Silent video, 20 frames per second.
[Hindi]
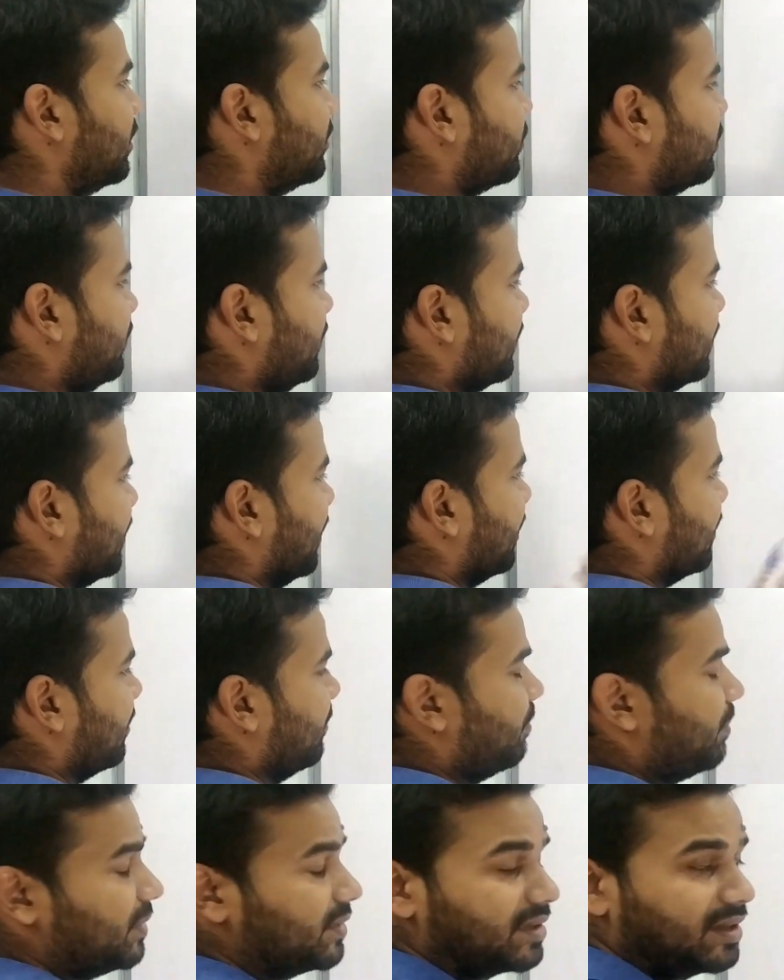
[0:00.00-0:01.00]
तो ये क्या है
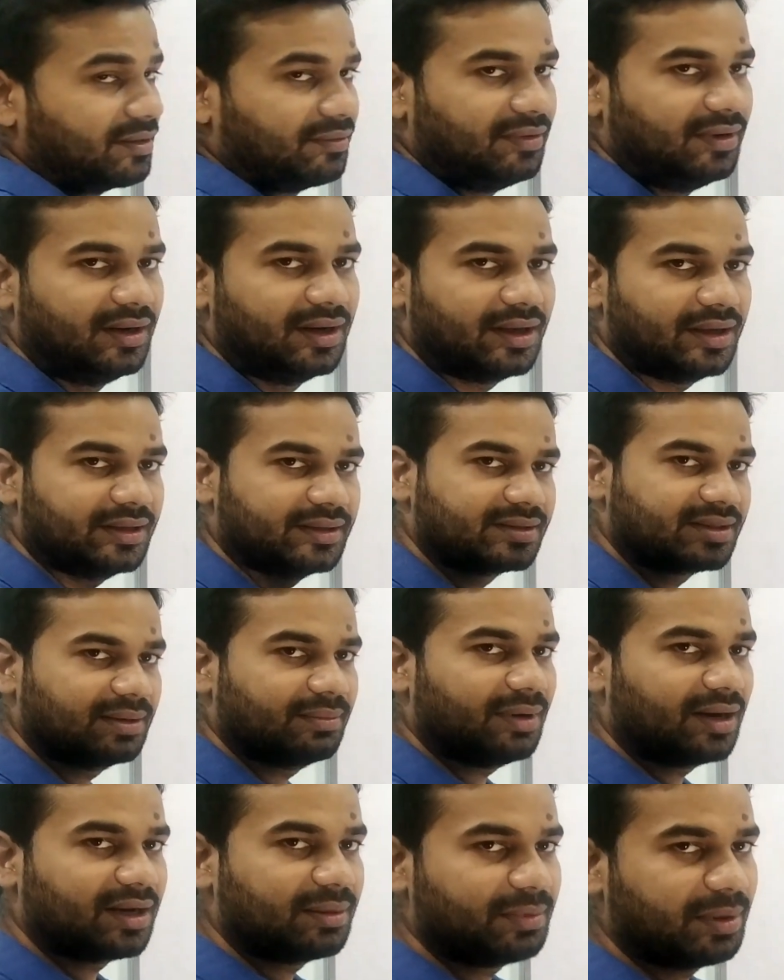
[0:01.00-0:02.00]
कंपलसरी फील्ड है इसके
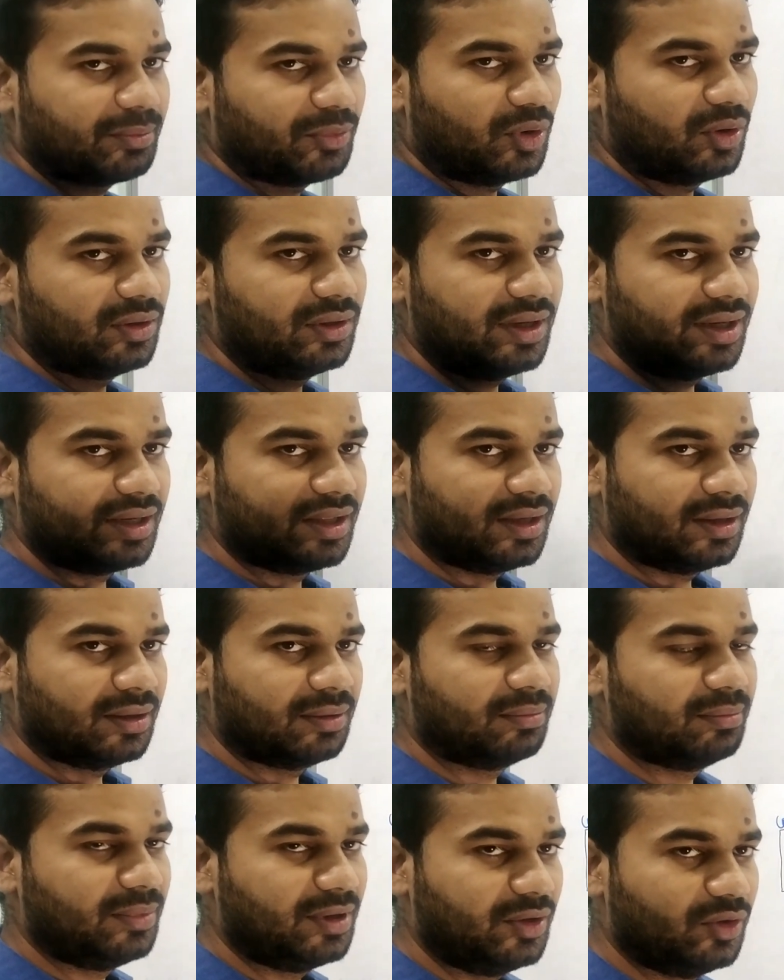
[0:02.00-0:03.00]
बारे में हम ऑलरेडी
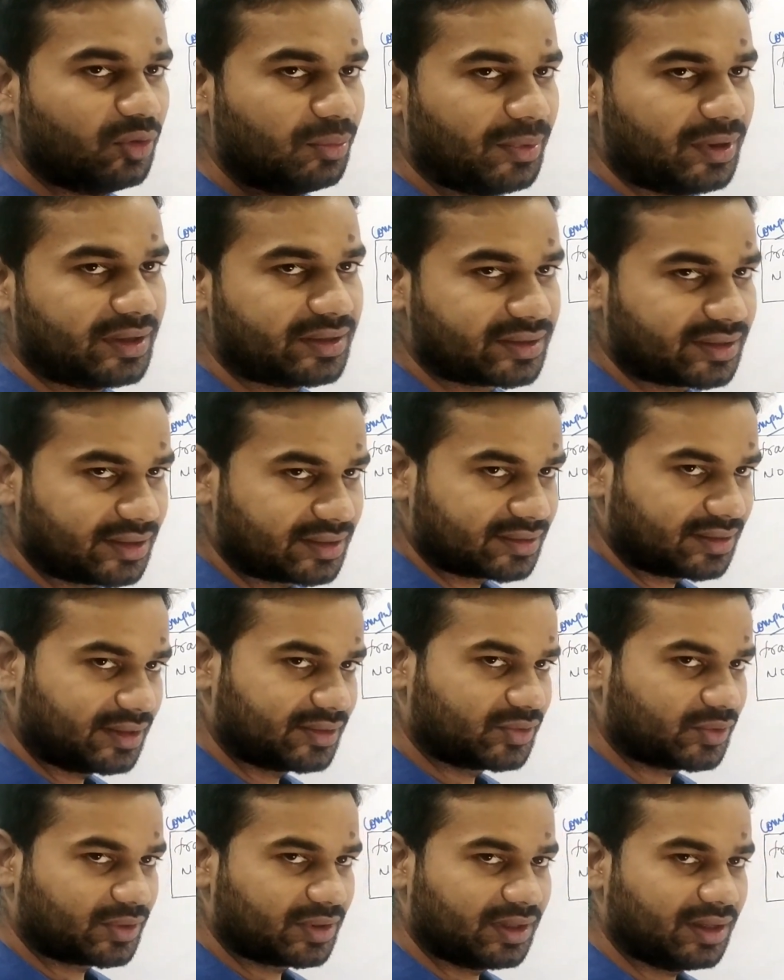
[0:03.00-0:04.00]
वीडियो में डिस्कस कर
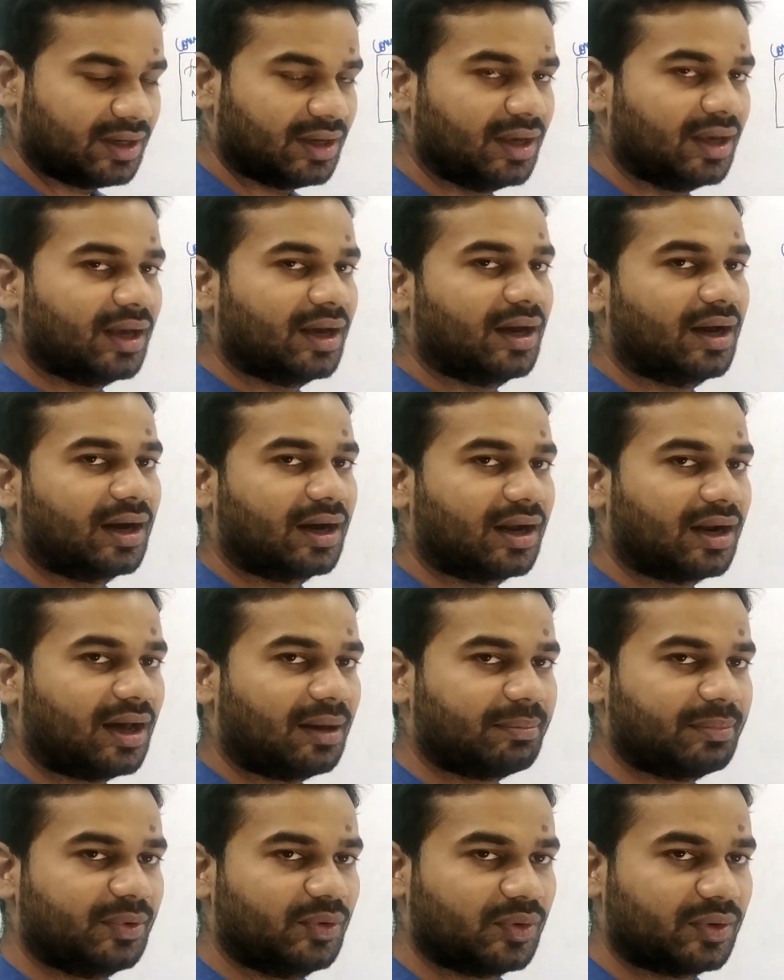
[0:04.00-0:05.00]
चुके हैं अगर
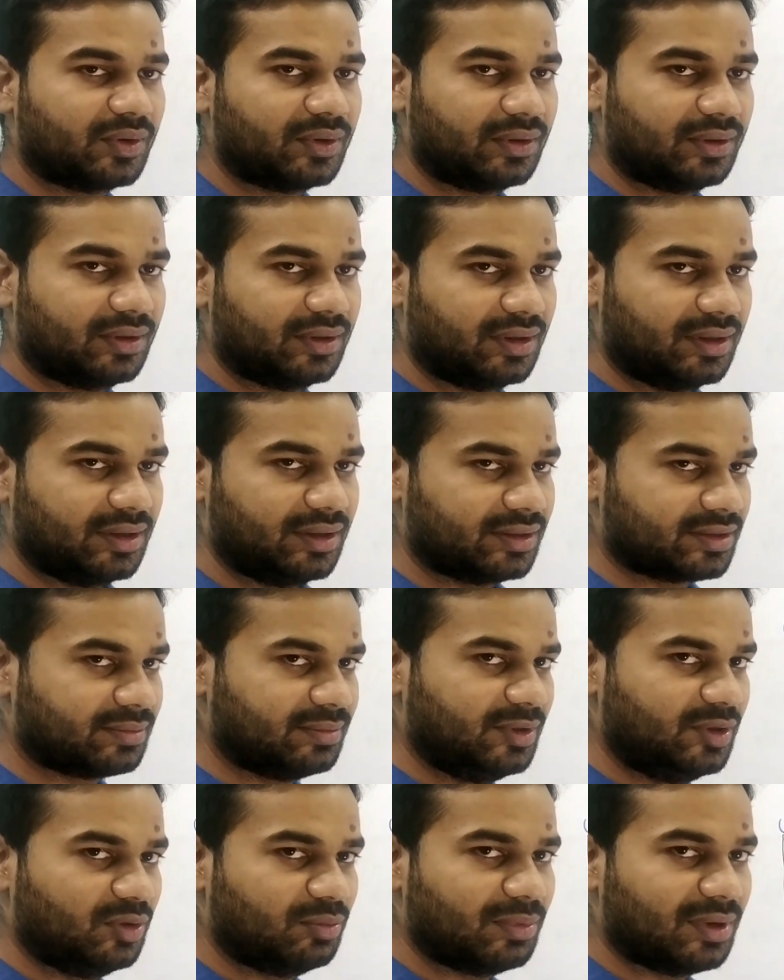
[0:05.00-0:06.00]
आप लोग इस
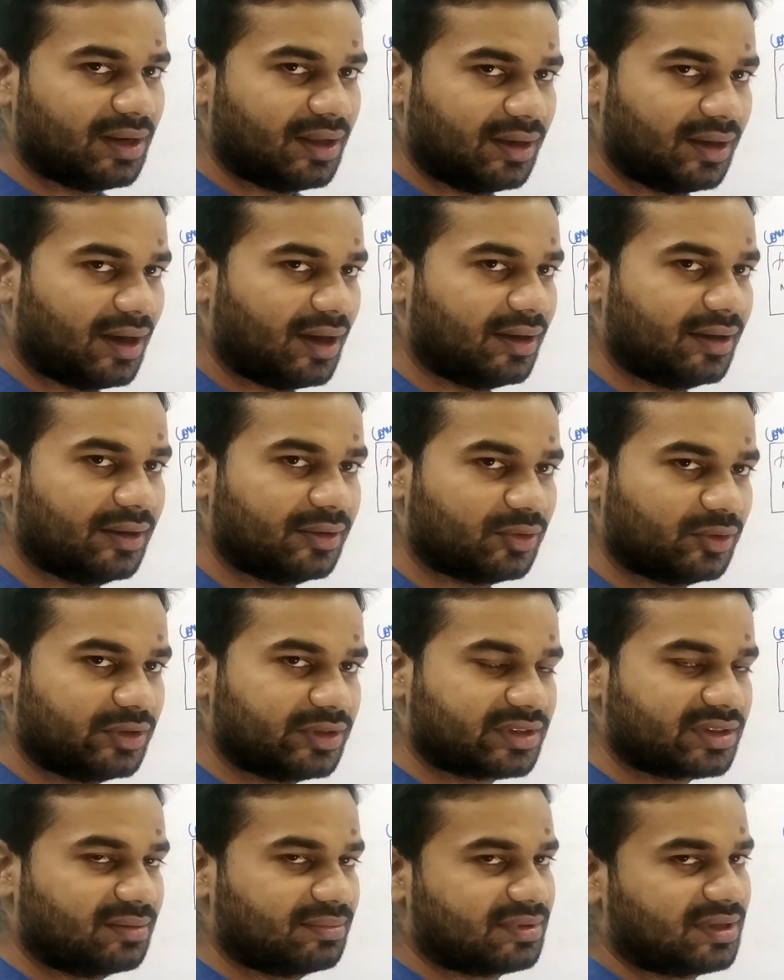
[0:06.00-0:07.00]
वीडियो में नए आए हैं तो
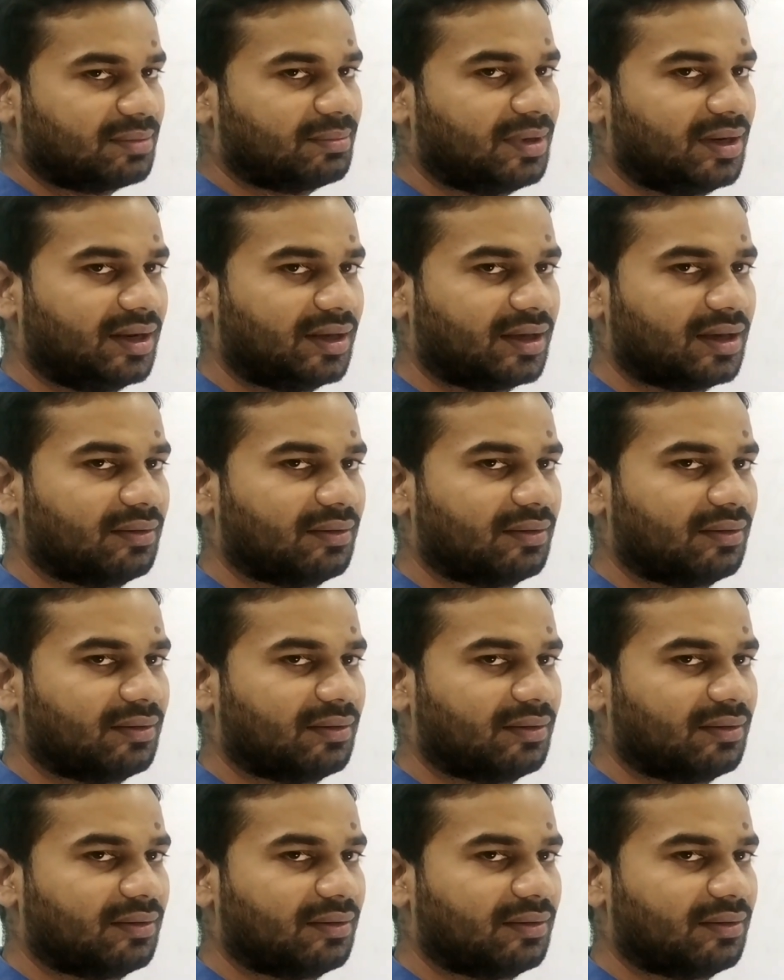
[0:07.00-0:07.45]
डिस्क्रिप्शन में लिंक